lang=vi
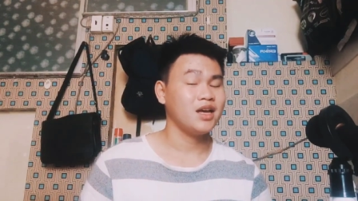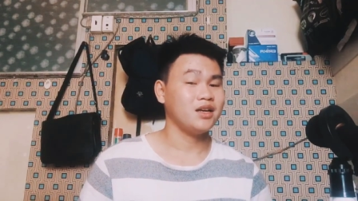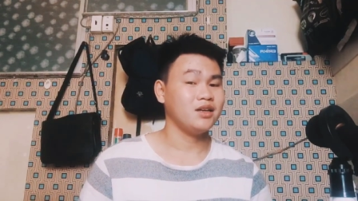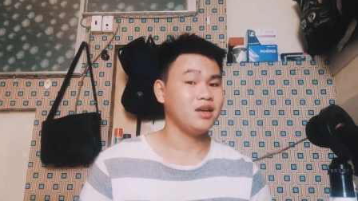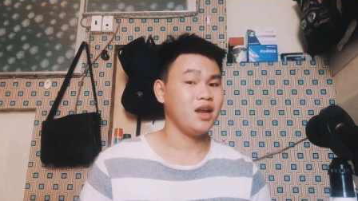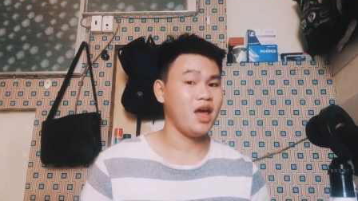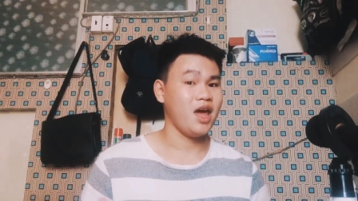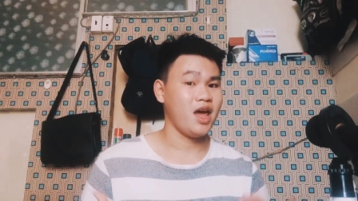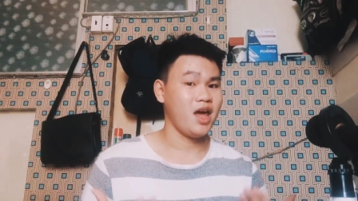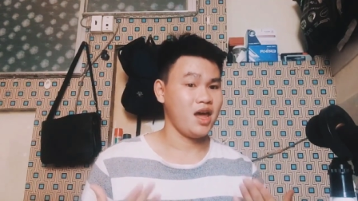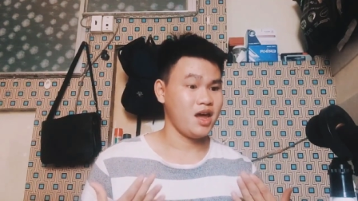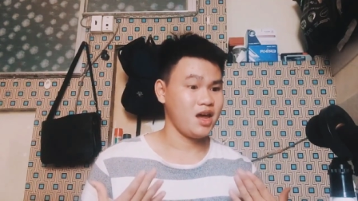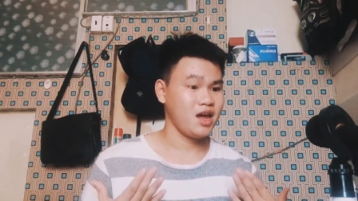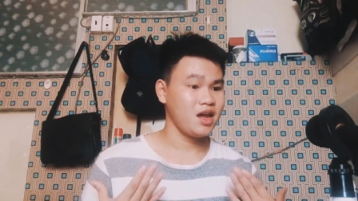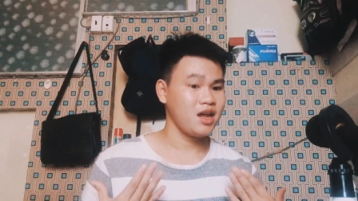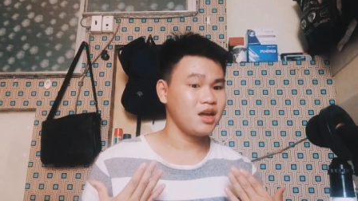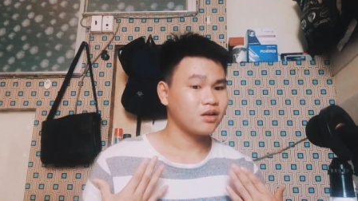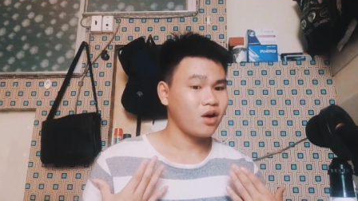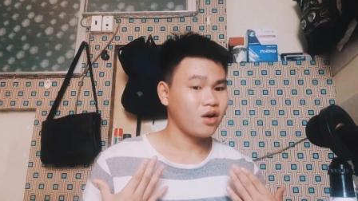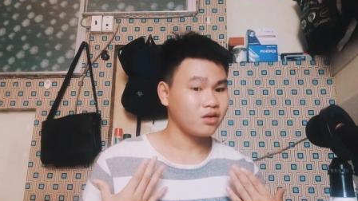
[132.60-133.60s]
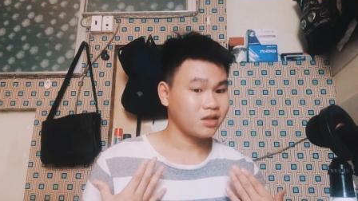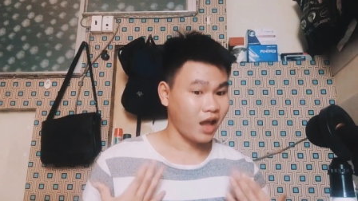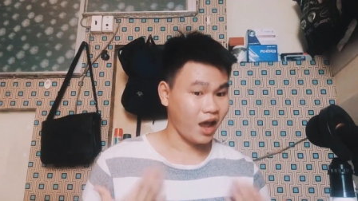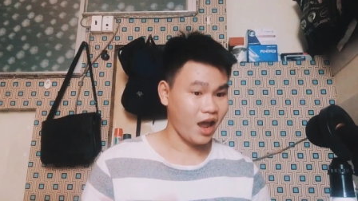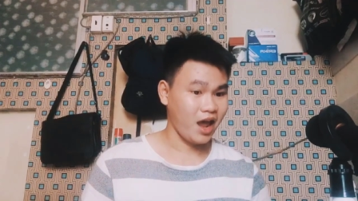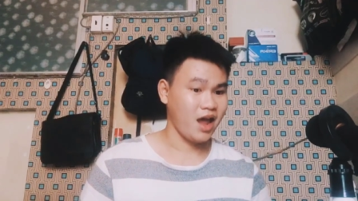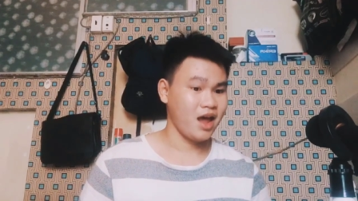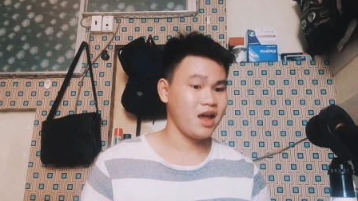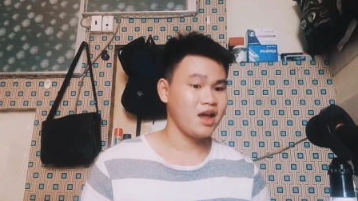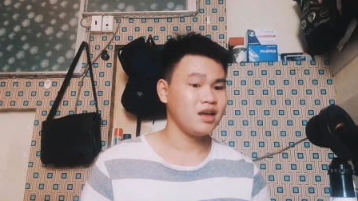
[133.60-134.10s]
để có
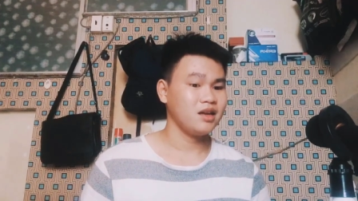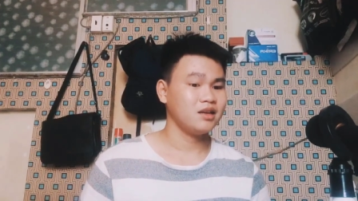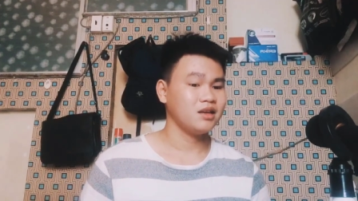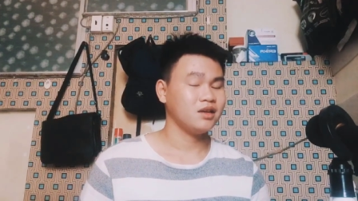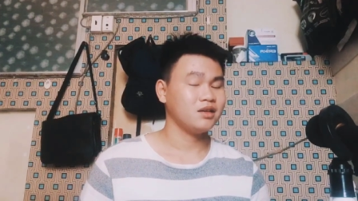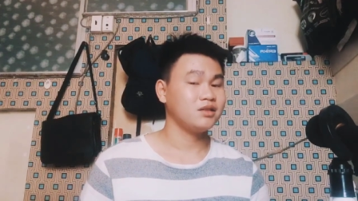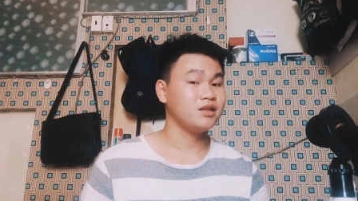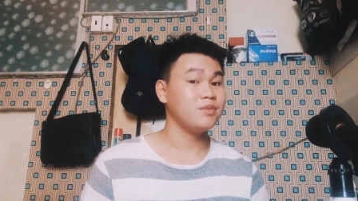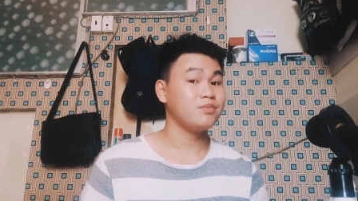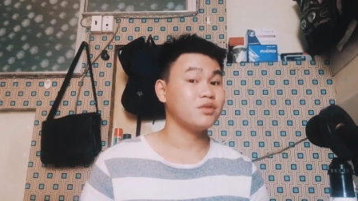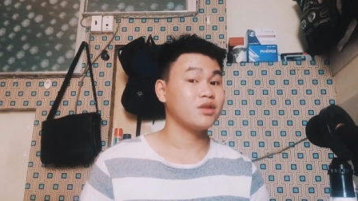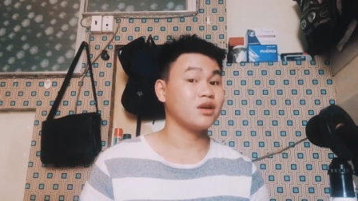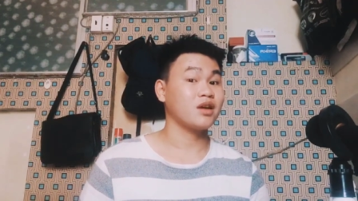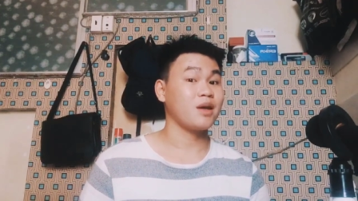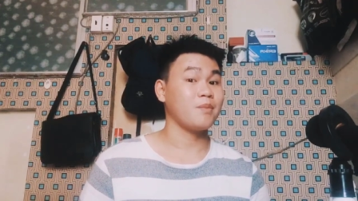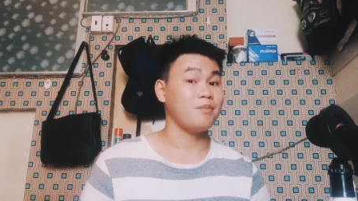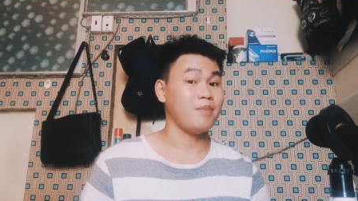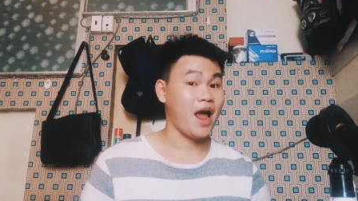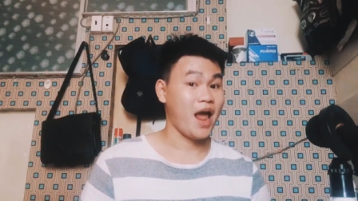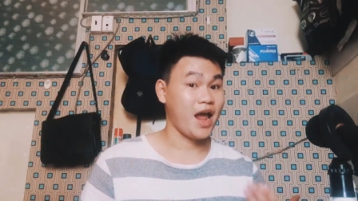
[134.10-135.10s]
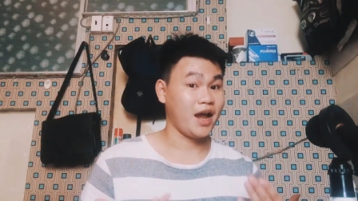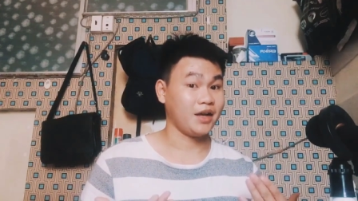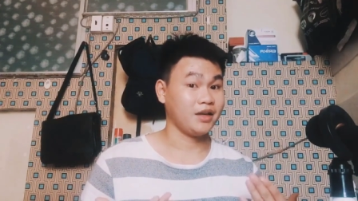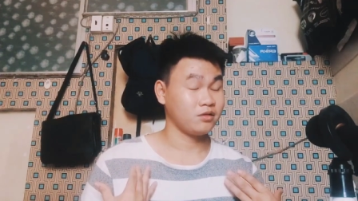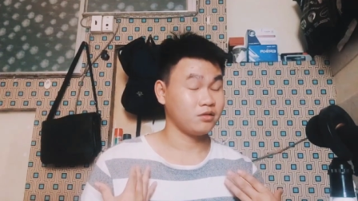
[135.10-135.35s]
thể giúp cho các bạn,